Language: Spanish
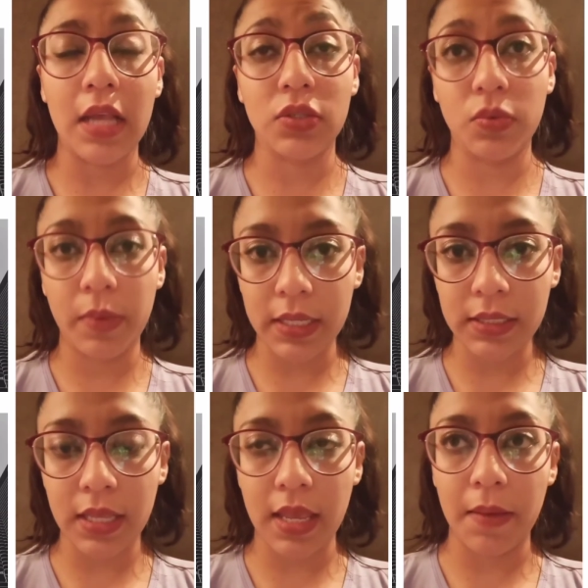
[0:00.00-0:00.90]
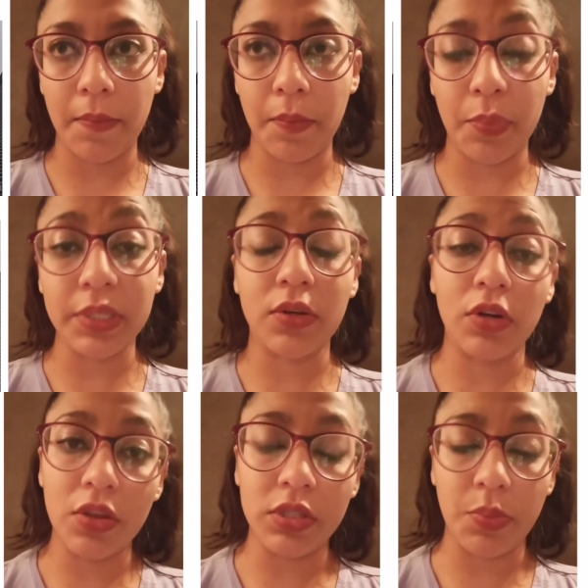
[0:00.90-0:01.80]
a su vez em, pues con
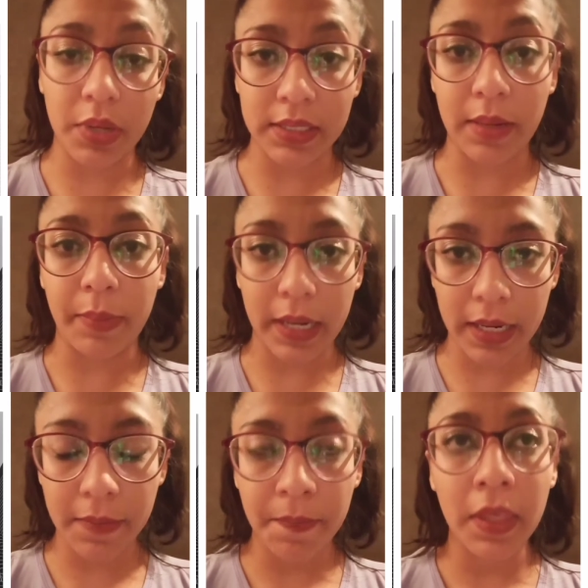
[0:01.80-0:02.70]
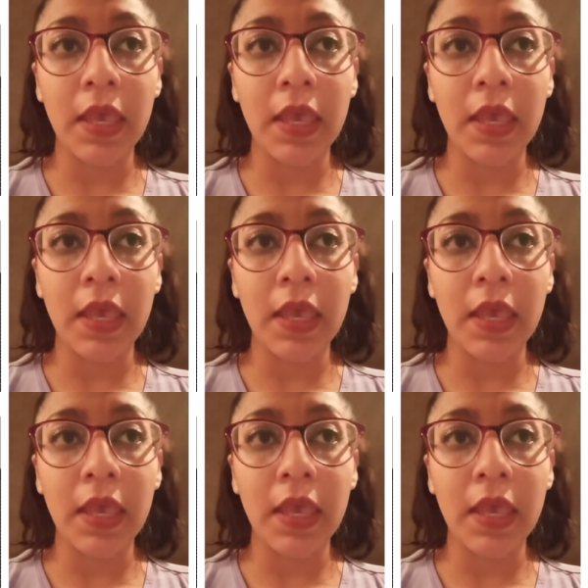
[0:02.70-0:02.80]
ellos te puedes amparar.